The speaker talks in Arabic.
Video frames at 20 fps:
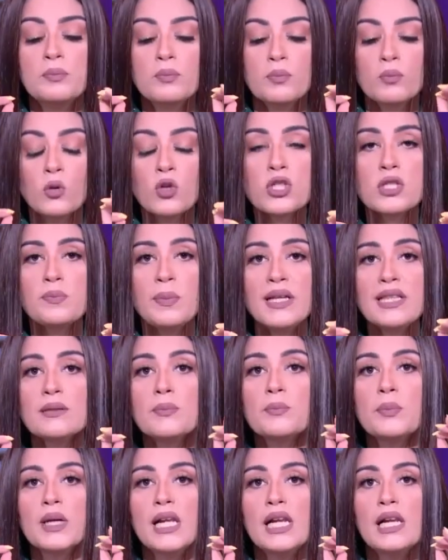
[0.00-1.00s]
مثبت
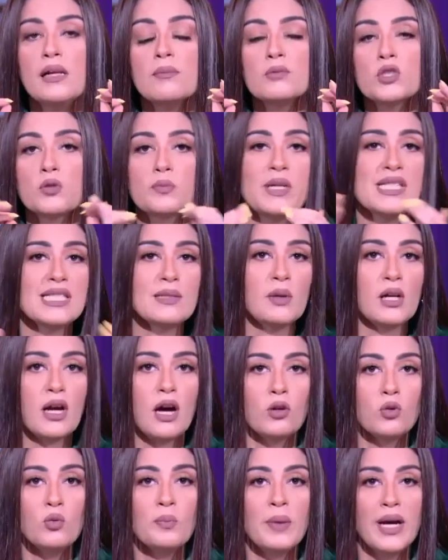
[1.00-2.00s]
بال مش بس
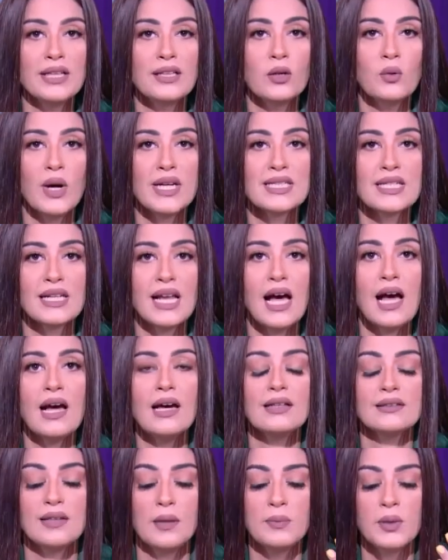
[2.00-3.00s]
بالقانون بقى دلوقتي
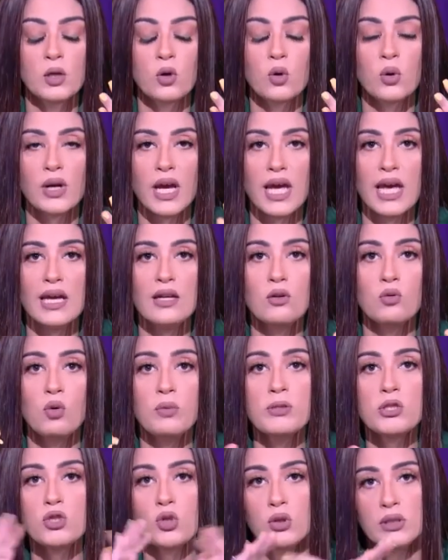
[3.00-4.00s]
لا ده بالقران
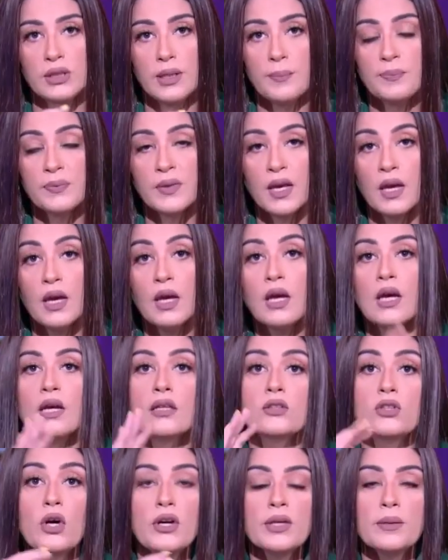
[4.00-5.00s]
وبالسنه
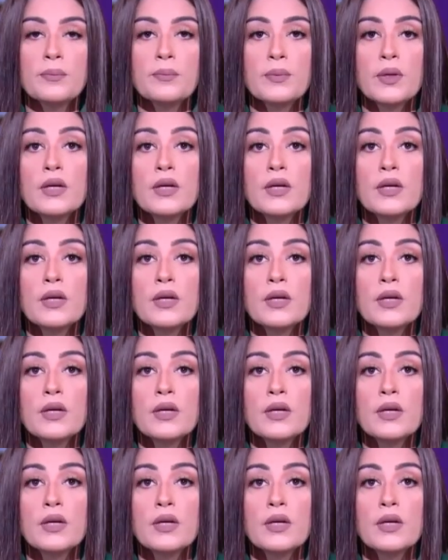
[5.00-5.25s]
طيب